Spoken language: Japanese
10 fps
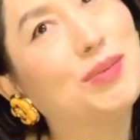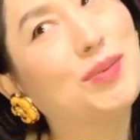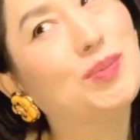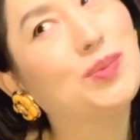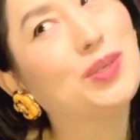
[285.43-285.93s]

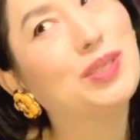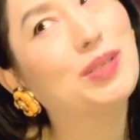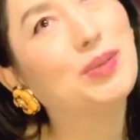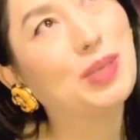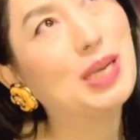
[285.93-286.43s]
う思い
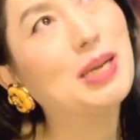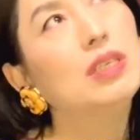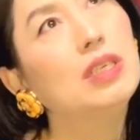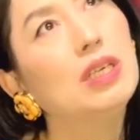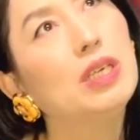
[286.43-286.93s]
出とか
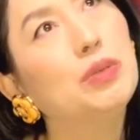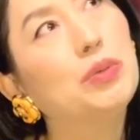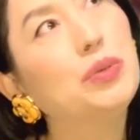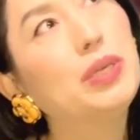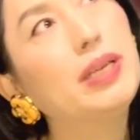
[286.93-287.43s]
あの
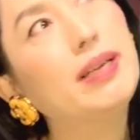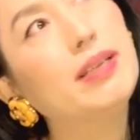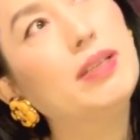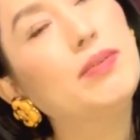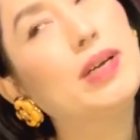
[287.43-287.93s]
講演
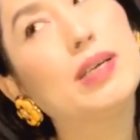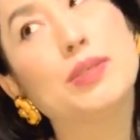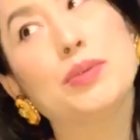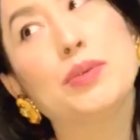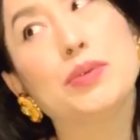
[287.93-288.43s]
会では
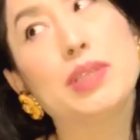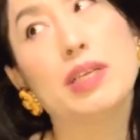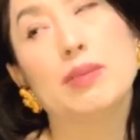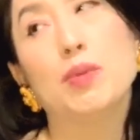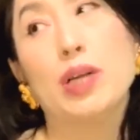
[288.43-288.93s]
すごく
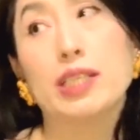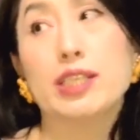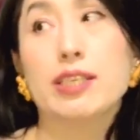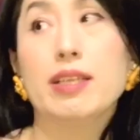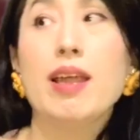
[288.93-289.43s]
なんかもう勝
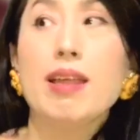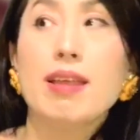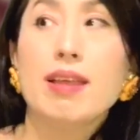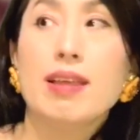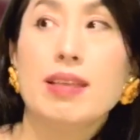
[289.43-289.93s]
ち気で
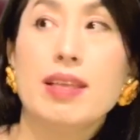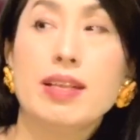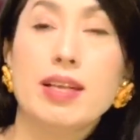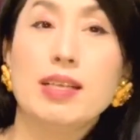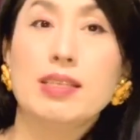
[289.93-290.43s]
や
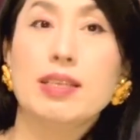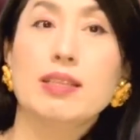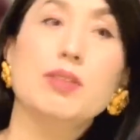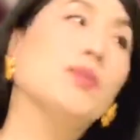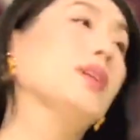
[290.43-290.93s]
り返し
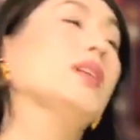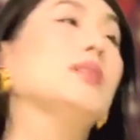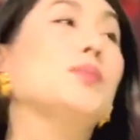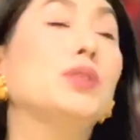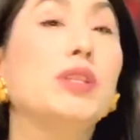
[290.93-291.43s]
たっていうお
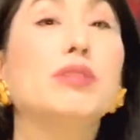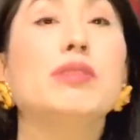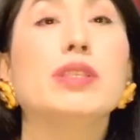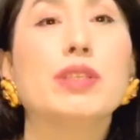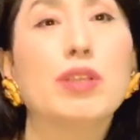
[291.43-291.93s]
話もしてる
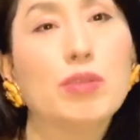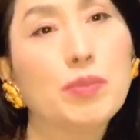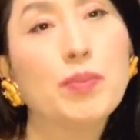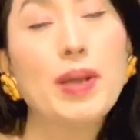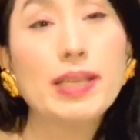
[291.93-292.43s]
んですけれど
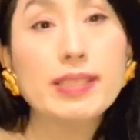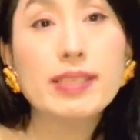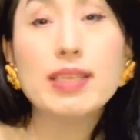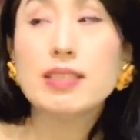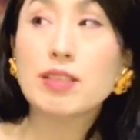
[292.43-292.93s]
も、まあ、
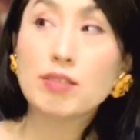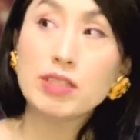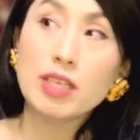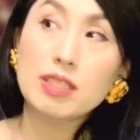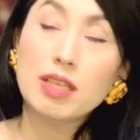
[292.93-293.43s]
1年生と
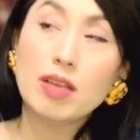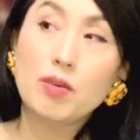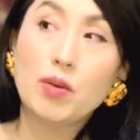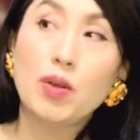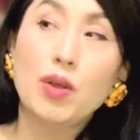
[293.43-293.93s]
2年生
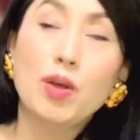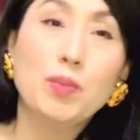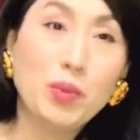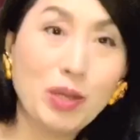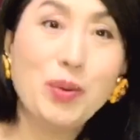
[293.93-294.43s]
を
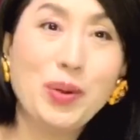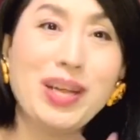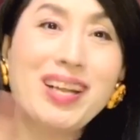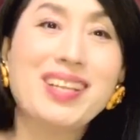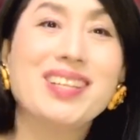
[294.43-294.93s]
もうね講
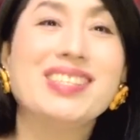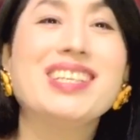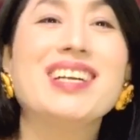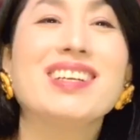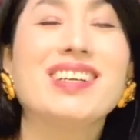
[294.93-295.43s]
演会って
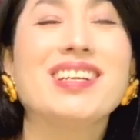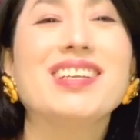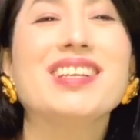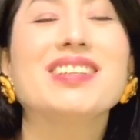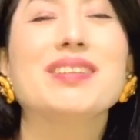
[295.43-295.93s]
時間が
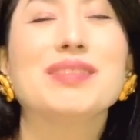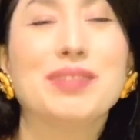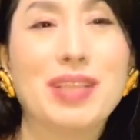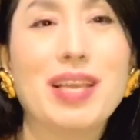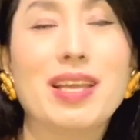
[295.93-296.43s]
限られてる
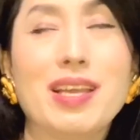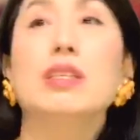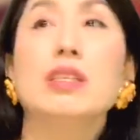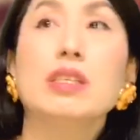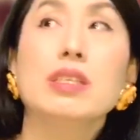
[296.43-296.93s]
ので
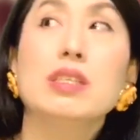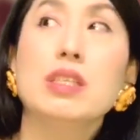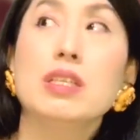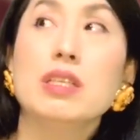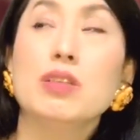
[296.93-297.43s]
1
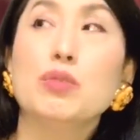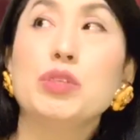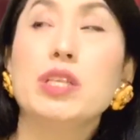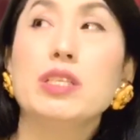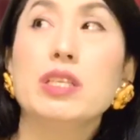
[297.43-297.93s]
年生と2
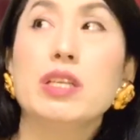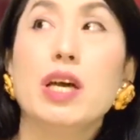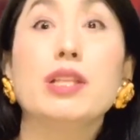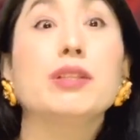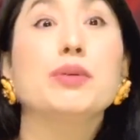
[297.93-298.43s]
年生で
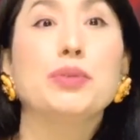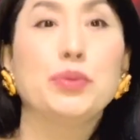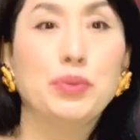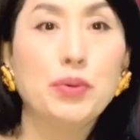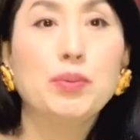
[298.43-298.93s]
会ったこ
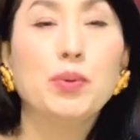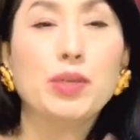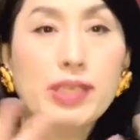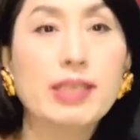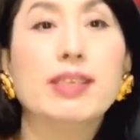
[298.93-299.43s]
とをも
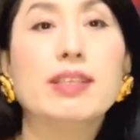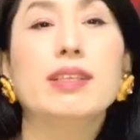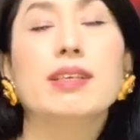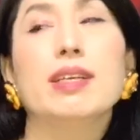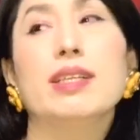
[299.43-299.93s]
う一気
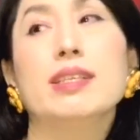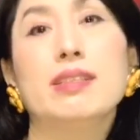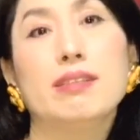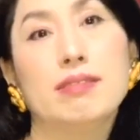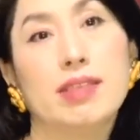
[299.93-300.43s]
に話
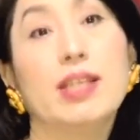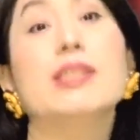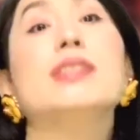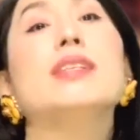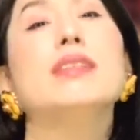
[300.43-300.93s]
してるって
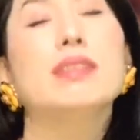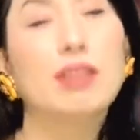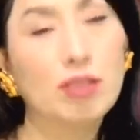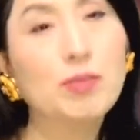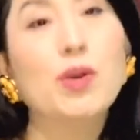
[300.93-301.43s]
感じなんです
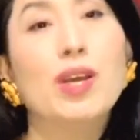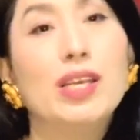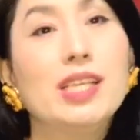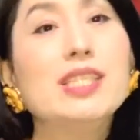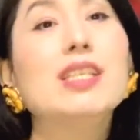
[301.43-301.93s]
けれども
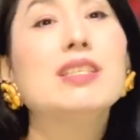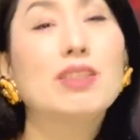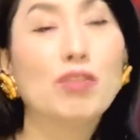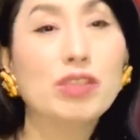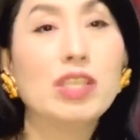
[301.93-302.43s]
1年
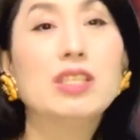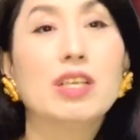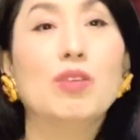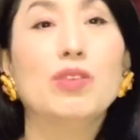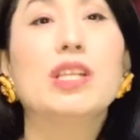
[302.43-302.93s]
生と2年
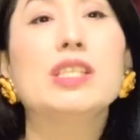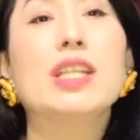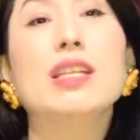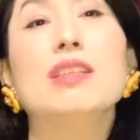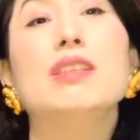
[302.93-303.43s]
生は同じ
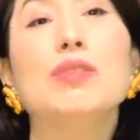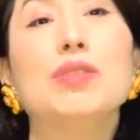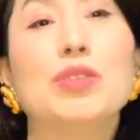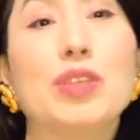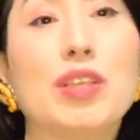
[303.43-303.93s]
担任の女性